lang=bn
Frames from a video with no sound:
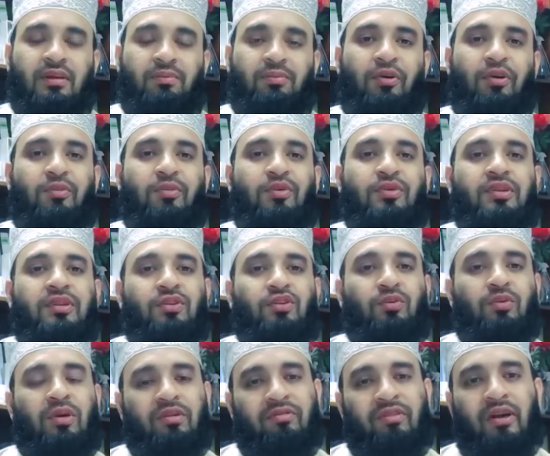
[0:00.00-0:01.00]
পরবর্তীতে
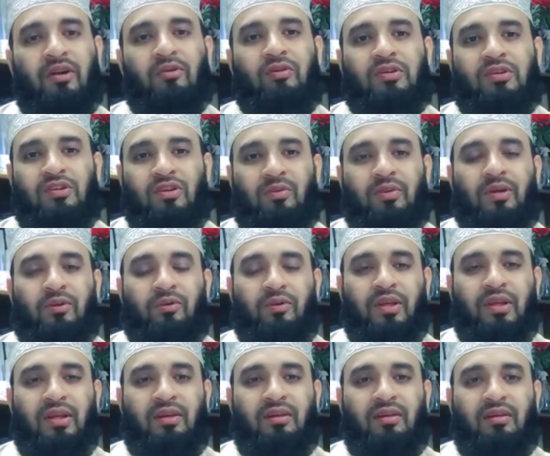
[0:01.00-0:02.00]
উমরে ফারুকের সময়
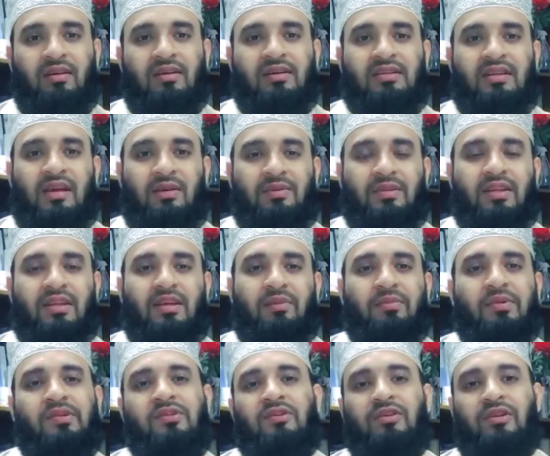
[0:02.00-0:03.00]
উনি সাহাবিদেরকে
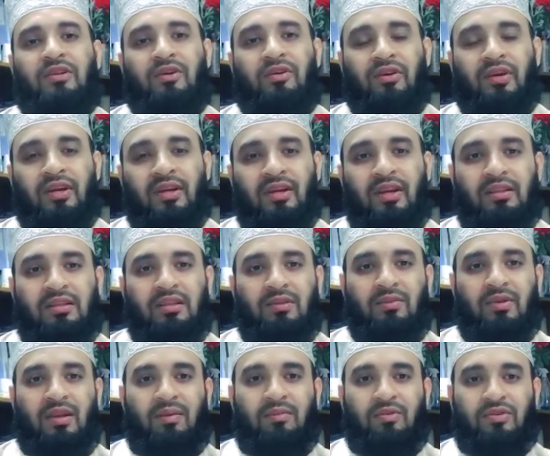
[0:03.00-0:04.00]
বিচ্ছিন্ন হয়ে
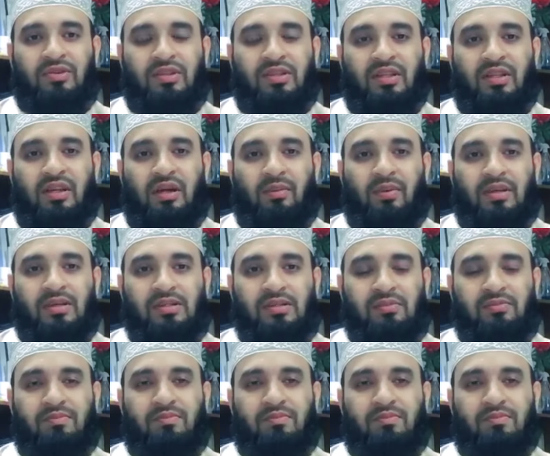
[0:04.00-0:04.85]
রাত্রিবেলা মসজিদে নামাজ